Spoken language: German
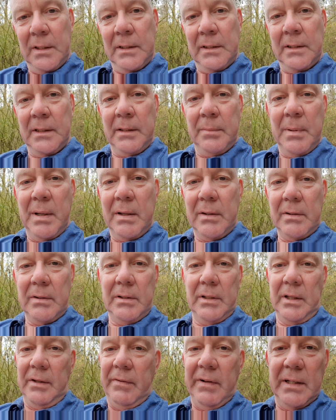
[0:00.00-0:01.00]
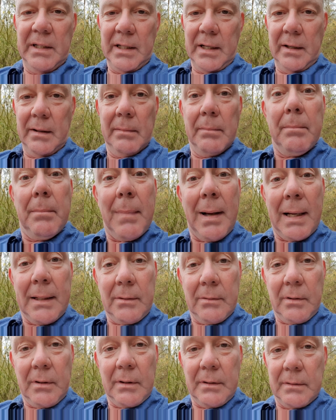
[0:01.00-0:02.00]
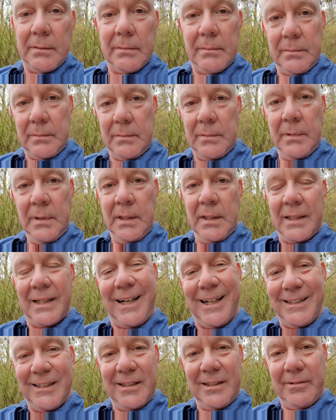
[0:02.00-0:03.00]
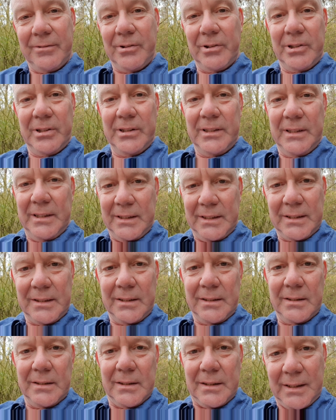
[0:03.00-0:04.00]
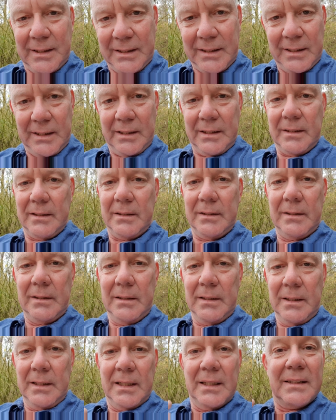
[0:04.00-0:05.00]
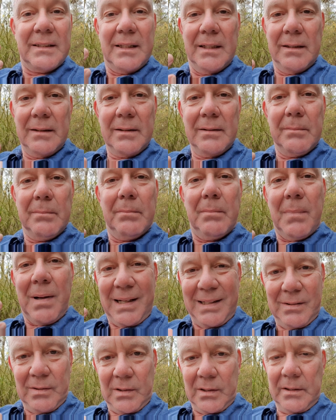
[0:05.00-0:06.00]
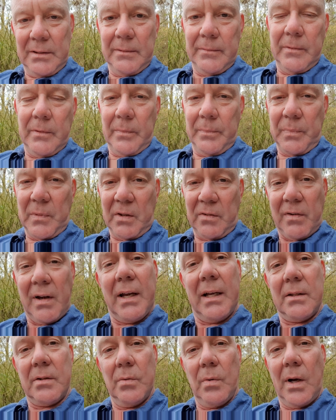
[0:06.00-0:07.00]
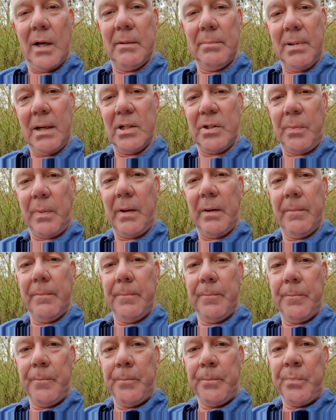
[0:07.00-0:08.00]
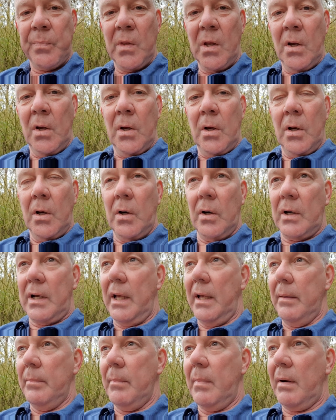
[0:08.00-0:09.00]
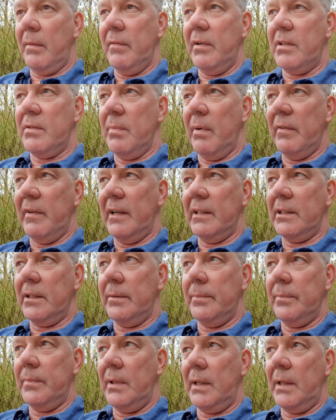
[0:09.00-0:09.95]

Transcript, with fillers: Nicht mehr und nicht weniger. Meinungen. Keine davon ist richtig. Es sind Meinungen. Das war jetzt nur ein Beispiel. Okay, machen wir jetzt mal weiter.